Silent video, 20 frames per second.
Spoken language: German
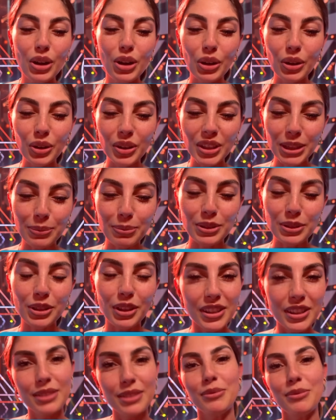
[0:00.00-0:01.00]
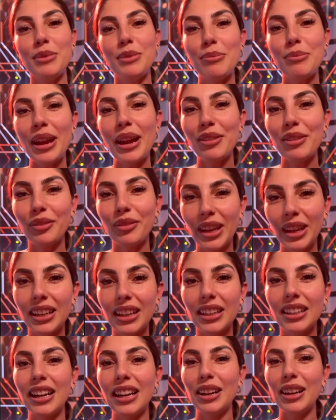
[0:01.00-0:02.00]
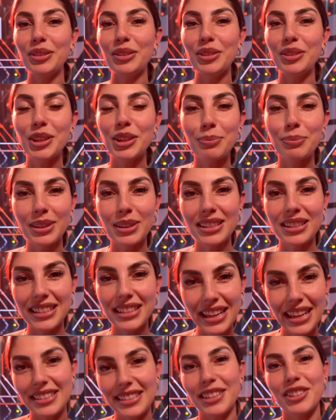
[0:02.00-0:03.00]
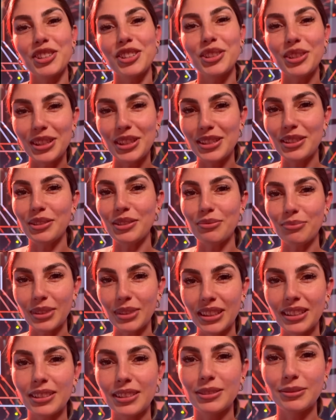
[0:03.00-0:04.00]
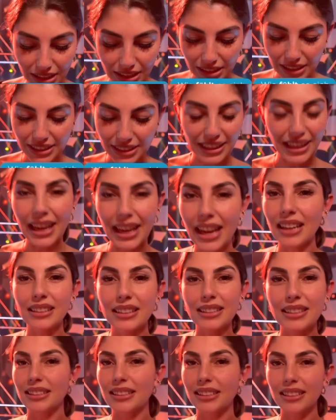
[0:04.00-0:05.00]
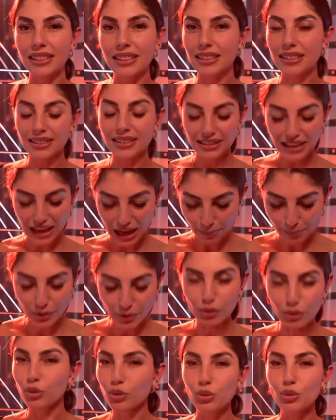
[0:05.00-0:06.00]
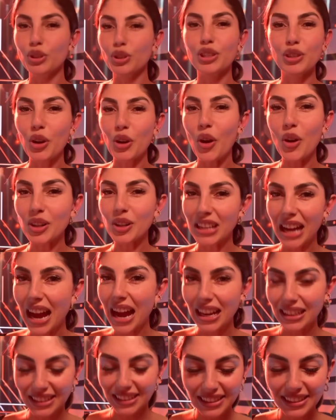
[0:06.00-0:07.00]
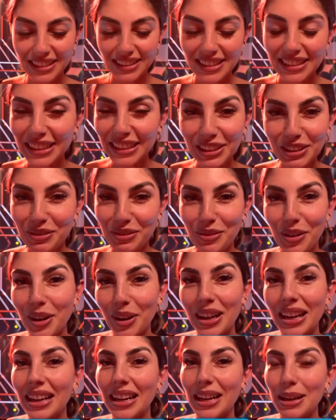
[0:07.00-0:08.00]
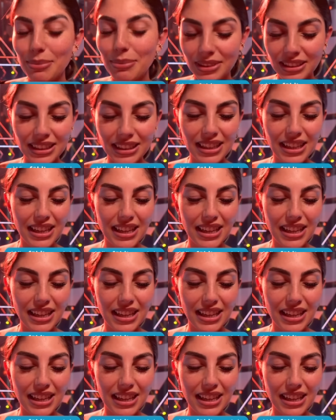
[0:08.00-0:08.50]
Und ich bin trotzdem immer meinen Weg gegangen und ich bin sehr, sehr stolz auf mich. Ich realisiere das absolut noch gar nicht, dass ich gewonnen habe.